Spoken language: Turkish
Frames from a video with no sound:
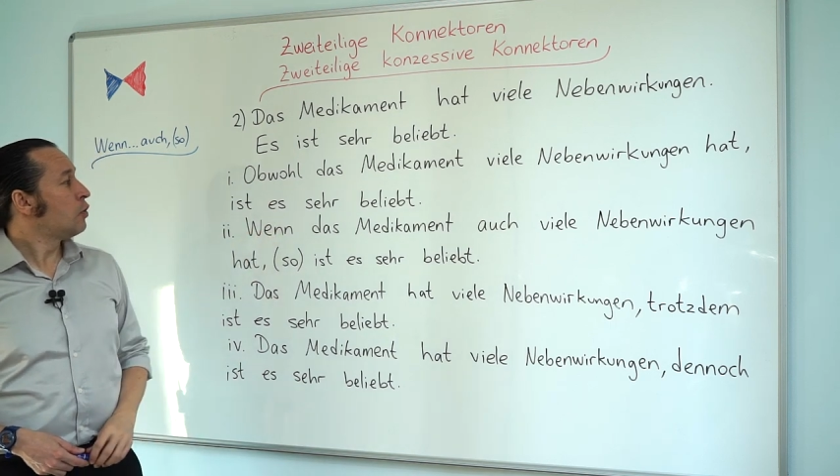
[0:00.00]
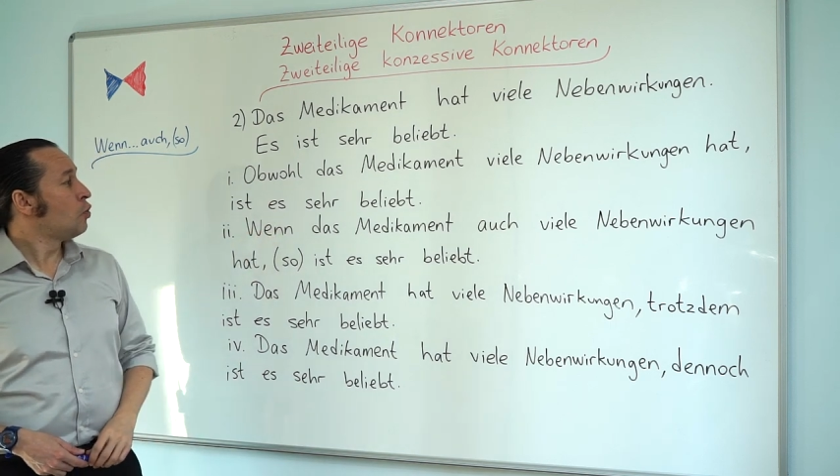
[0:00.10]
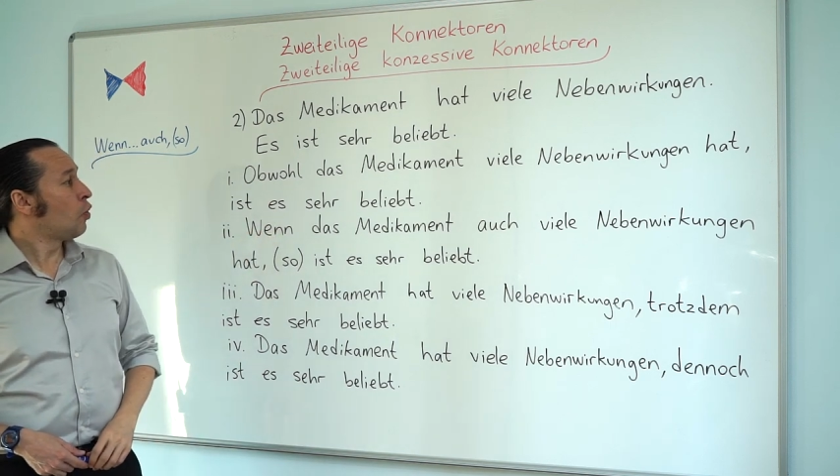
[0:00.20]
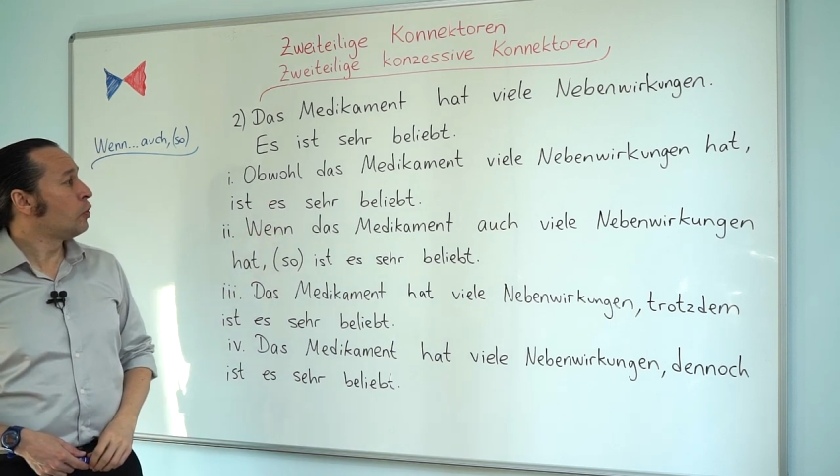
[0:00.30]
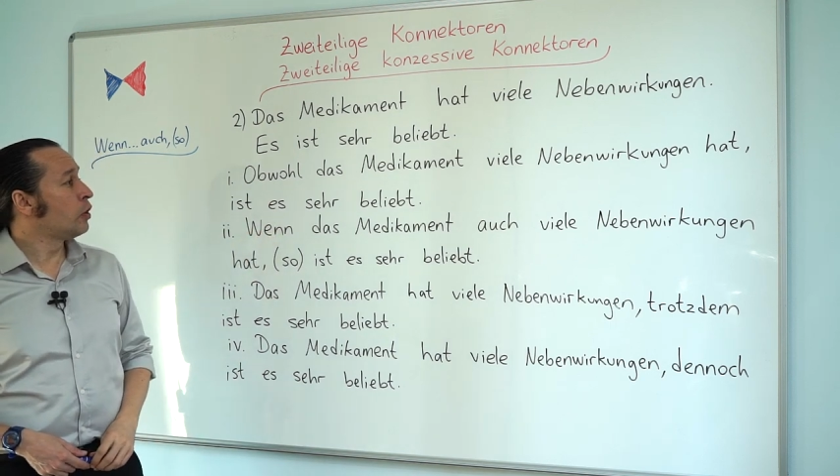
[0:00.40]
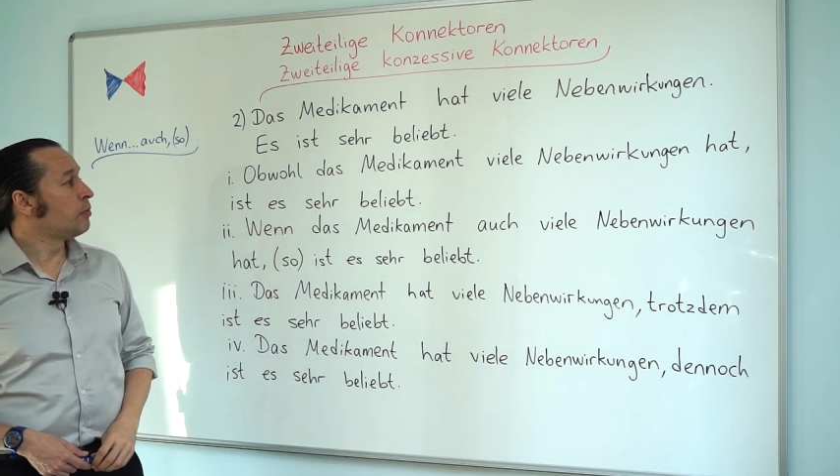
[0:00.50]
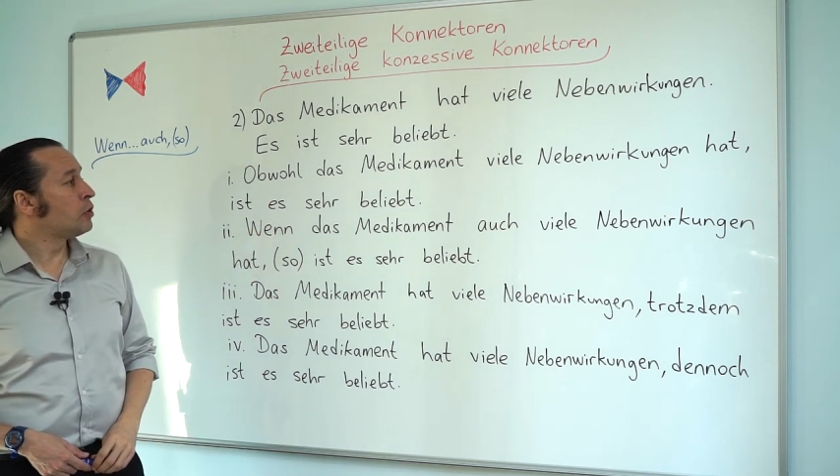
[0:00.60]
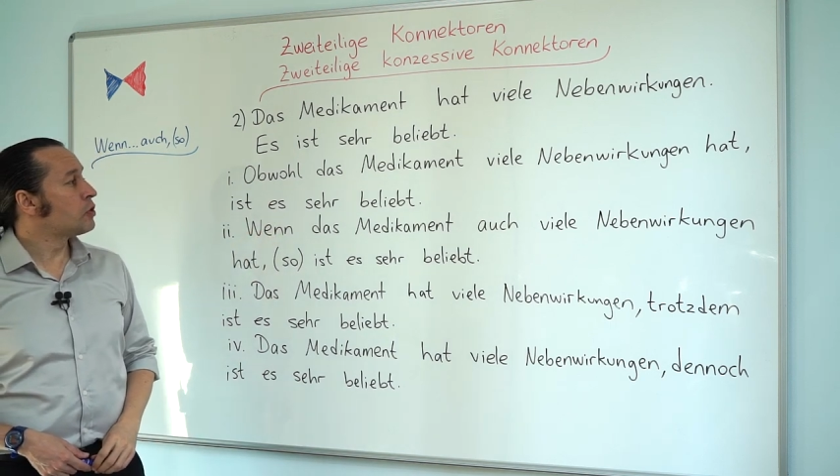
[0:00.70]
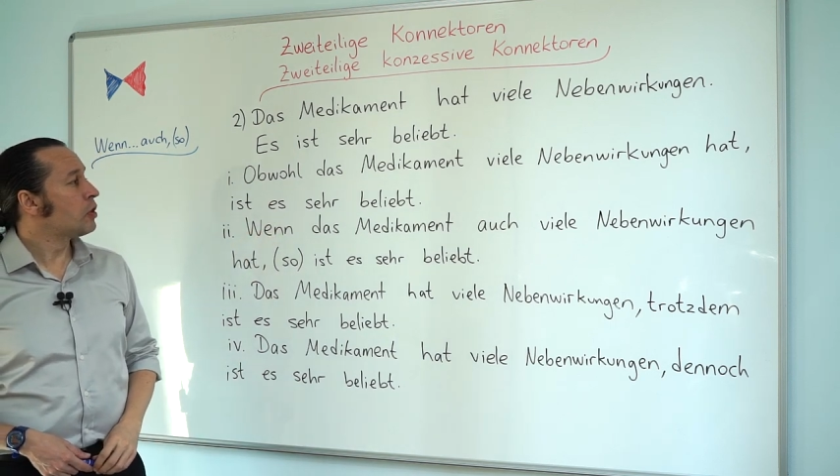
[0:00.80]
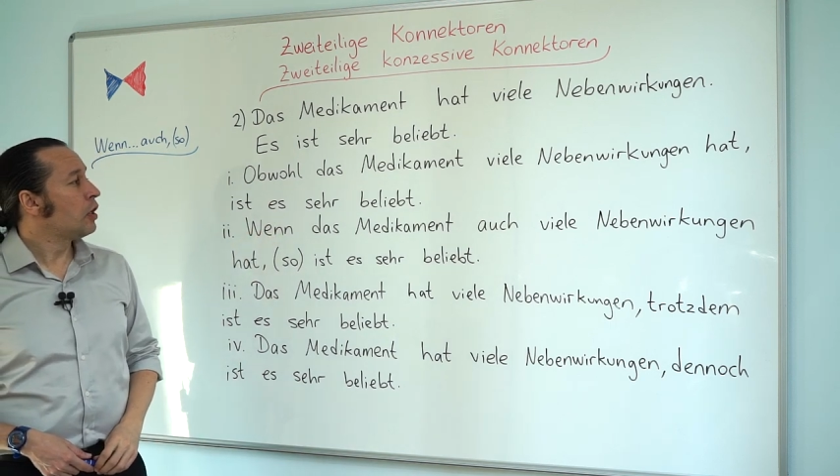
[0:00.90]
ne
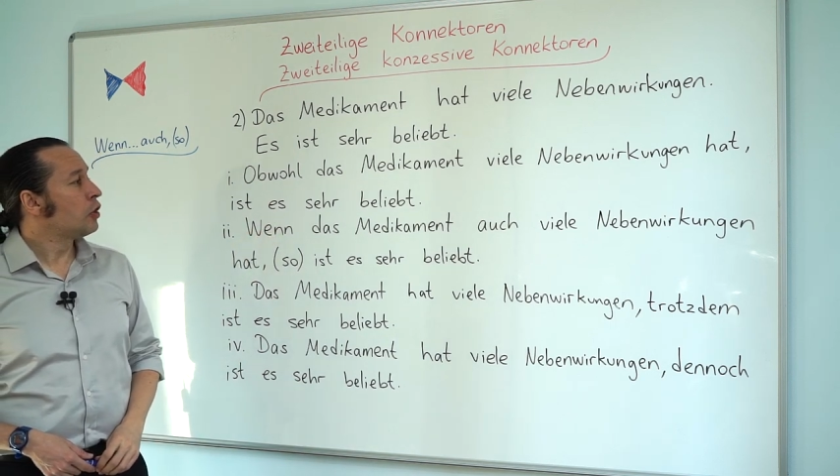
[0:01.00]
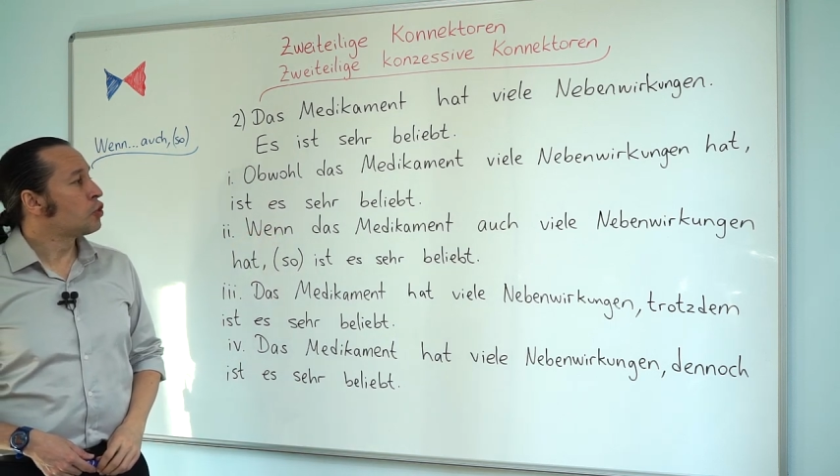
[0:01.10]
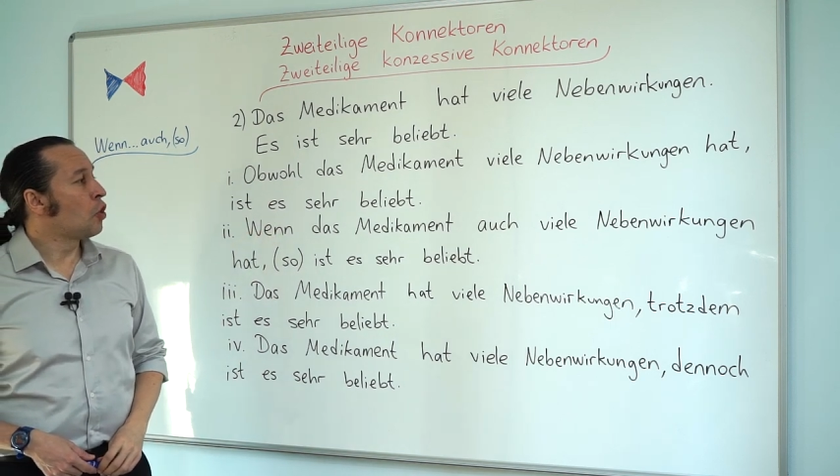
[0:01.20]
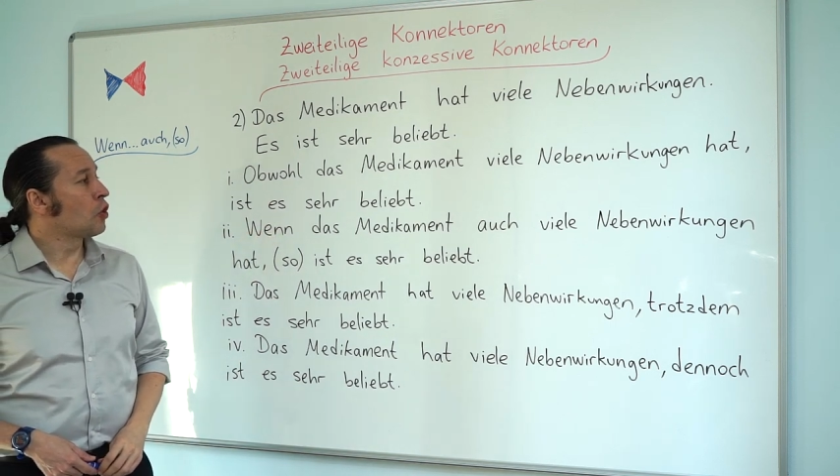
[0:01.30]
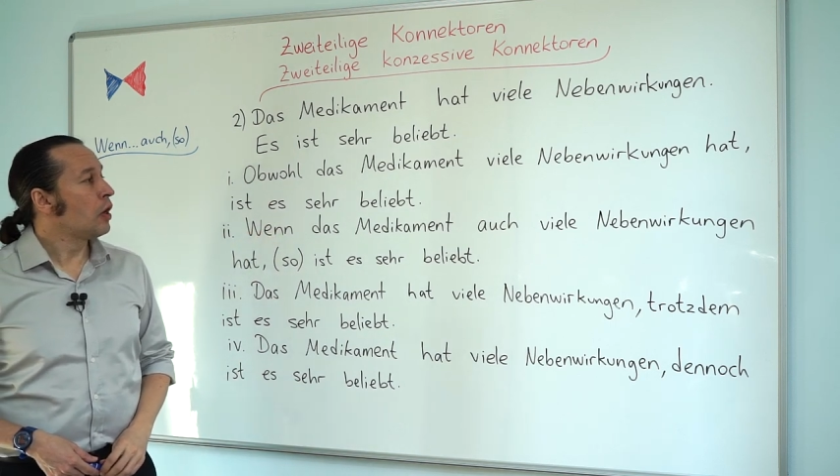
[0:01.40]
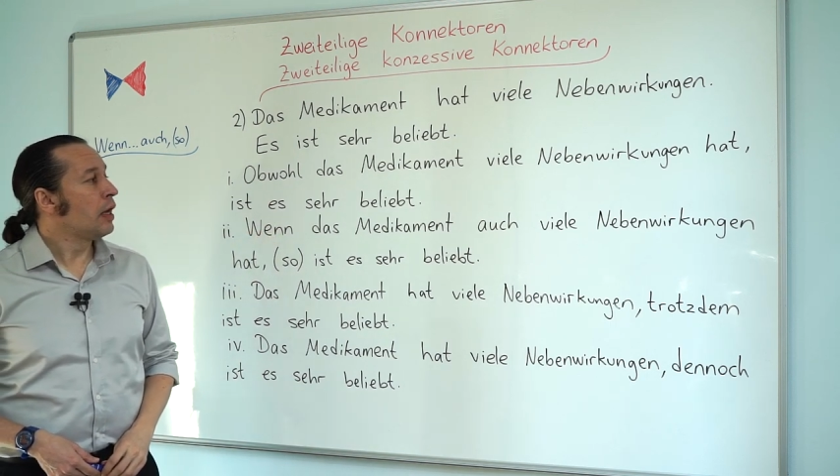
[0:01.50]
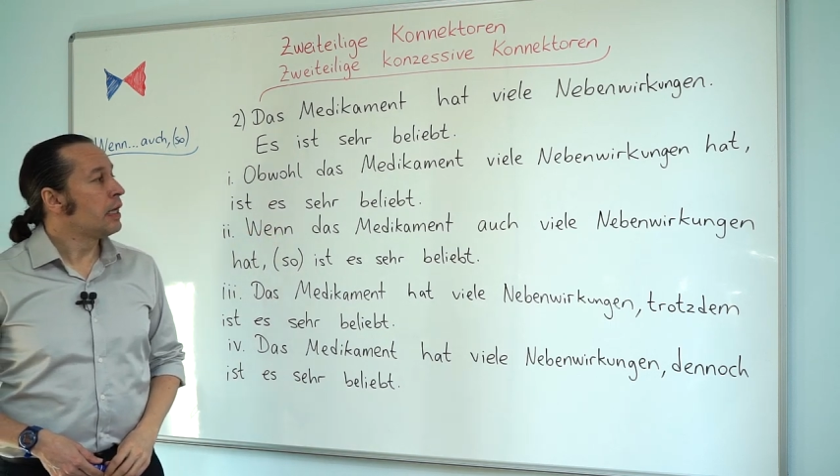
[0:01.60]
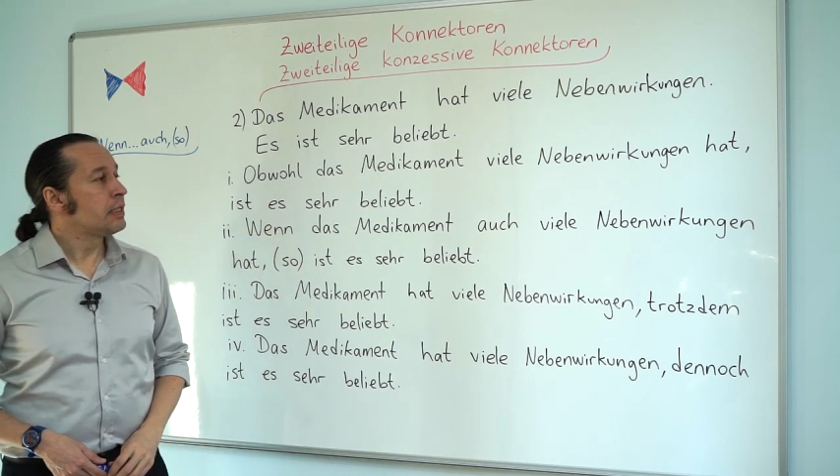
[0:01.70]
oluyormuş? Çok